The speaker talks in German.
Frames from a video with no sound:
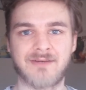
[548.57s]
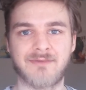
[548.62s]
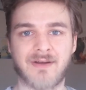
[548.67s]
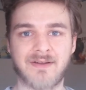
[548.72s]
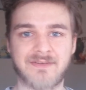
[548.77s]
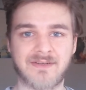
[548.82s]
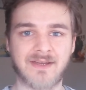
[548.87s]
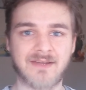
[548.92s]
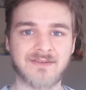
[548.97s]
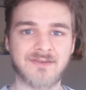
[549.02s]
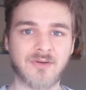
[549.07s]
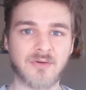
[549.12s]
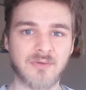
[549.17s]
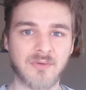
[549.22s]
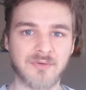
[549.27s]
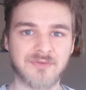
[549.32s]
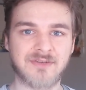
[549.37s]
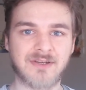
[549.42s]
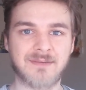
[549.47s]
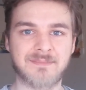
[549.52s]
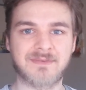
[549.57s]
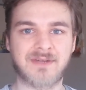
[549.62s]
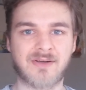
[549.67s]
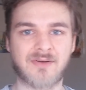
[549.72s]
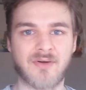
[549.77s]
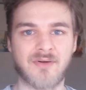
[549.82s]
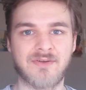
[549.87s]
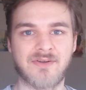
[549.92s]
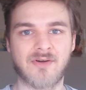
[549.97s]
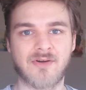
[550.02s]
Falls ihr jetzt noch Lust habt,
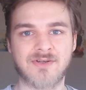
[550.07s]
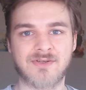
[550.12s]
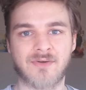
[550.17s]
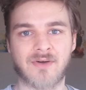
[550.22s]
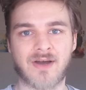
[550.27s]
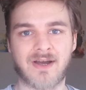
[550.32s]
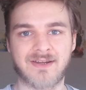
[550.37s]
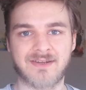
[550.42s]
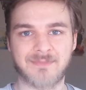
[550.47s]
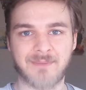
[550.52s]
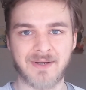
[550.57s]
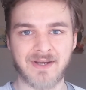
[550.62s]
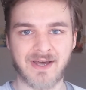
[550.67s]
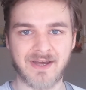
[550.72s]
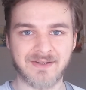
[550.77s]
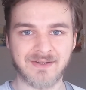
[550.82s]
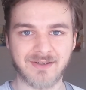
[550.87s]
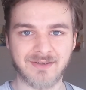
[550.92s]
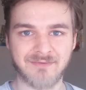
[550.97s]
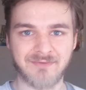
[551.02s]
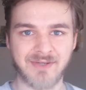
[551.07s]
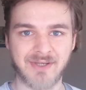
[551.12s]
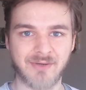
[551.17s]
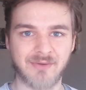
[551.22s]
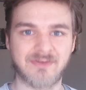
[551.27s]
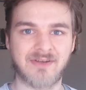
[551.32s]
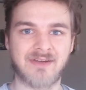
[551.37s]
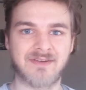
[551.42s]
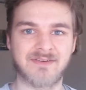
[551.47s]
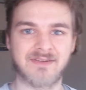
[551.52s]
dann könnt ihr euch noch eins meiner anderen
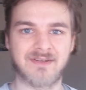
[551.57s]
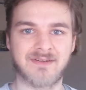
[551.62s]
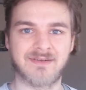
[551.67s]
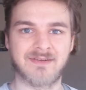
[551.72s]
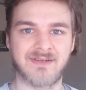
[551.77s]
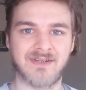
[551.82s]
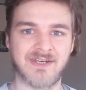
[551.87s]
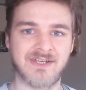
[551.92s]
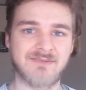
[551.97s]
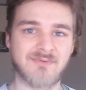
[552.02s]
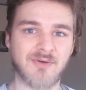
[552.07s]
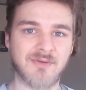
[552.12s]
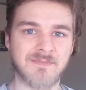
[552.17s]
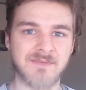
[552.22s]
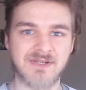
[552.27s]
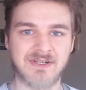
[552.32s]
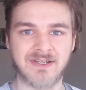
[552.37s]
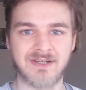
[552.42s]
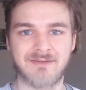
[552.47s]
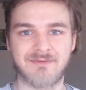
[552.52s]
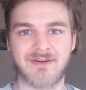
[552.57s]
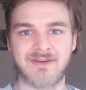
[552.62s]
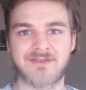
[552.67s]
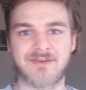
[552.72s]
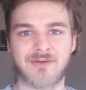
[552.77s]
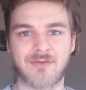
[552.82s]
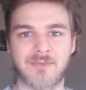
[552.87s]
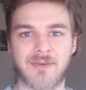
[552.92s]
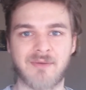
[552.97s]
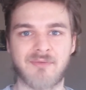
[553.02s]
Videos ansehen. Ich würde mich
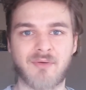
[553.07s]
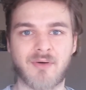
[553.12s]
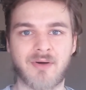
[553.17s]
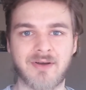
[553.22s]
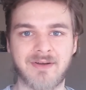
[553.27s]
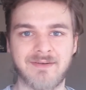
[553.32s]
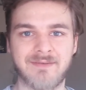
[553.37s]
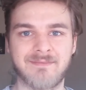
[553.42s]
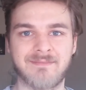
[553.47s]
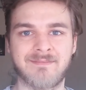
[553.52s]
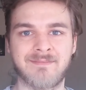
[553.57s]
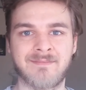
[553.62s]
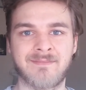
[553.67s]
jedenfalls darüber freuen.